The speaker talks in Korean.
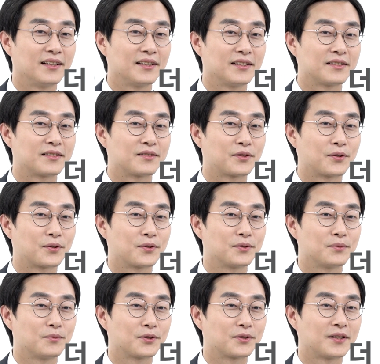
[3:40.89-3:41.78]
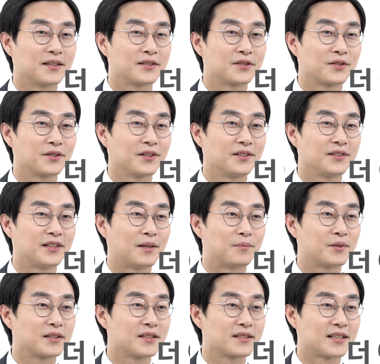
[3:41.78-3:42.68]
아니, 결혼 못한 청년이
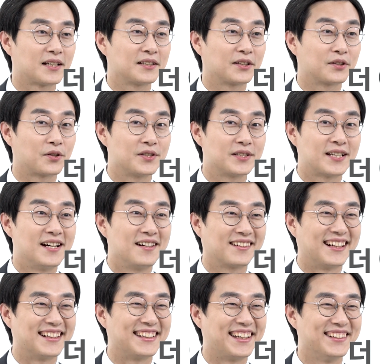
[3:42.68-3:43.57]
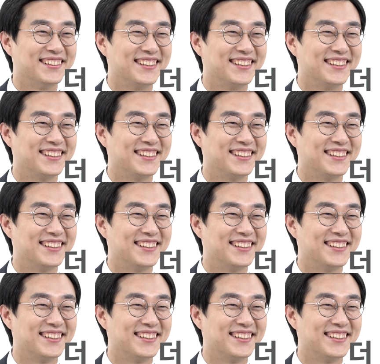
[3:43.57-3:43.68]
아파트에 사는 게 더 이상한 거 아니에요?